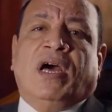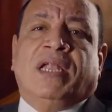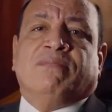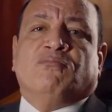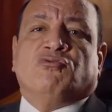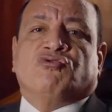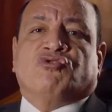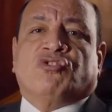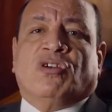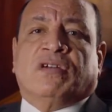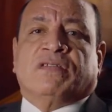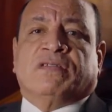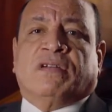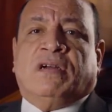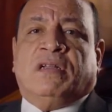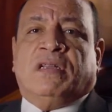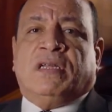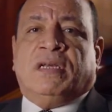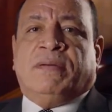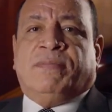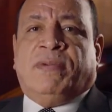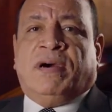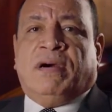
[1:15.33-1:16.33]
المشرع
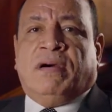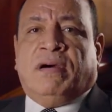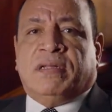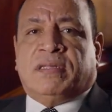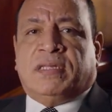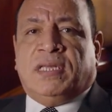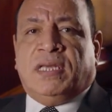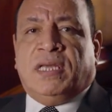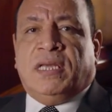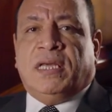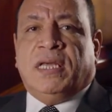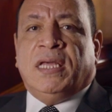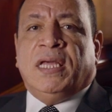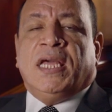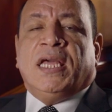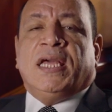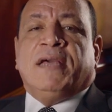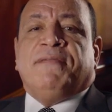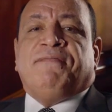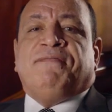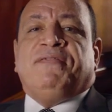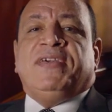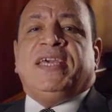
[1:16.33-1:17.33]
الاماراتي
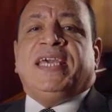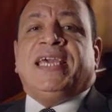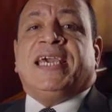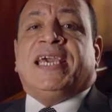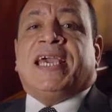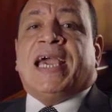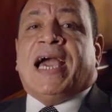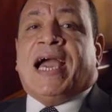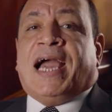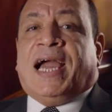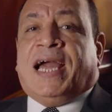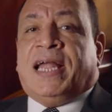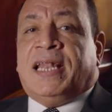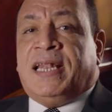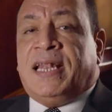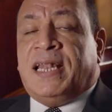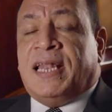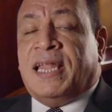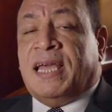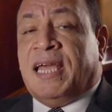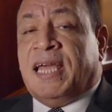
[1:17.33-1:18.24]
في جعل